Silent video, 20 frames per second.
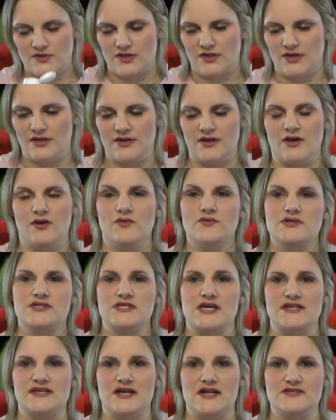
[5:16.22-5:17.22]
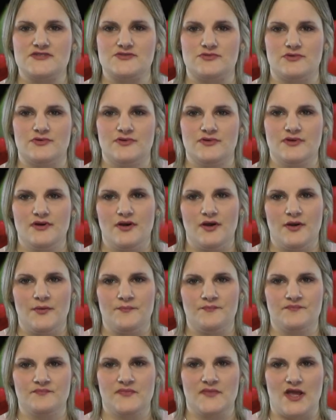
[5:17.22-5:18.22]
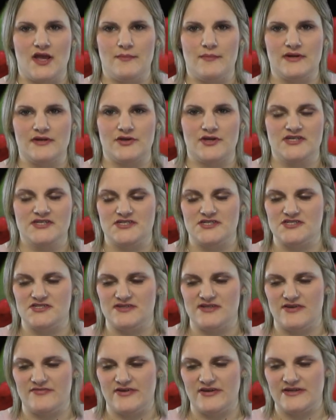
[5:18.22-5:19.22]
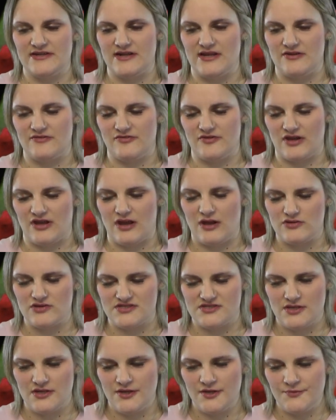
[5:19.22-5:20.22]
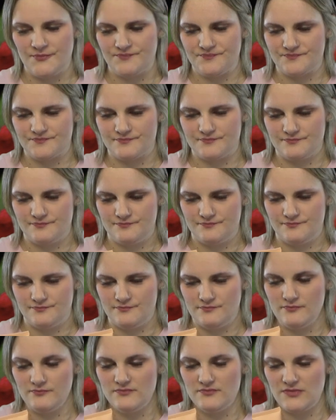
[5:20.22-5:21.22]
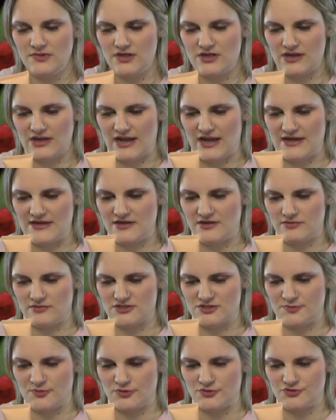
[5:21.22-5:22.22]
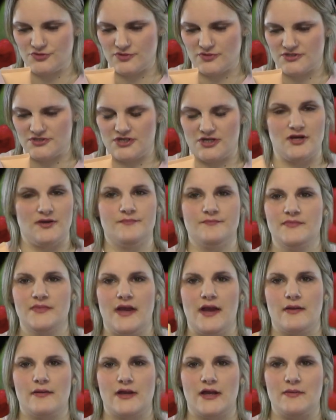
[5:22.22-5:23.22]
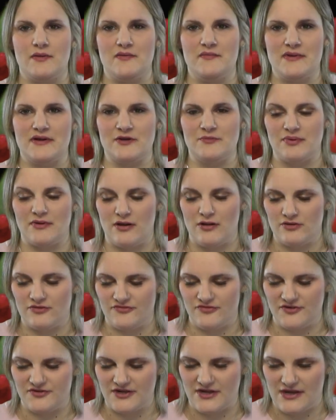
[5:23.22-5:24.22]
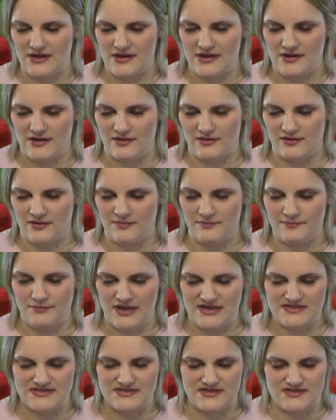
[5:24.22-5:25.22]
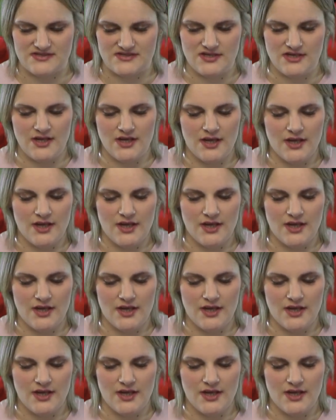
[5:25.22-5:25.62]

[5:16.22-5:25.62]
Genau, das hat halt so ein, ähm, ja, man riecht diesen Lavendel einfach raus. Reinigungsprodukt, ähm, ja, kann man immer gebrauchen, von daher ähm, passt es.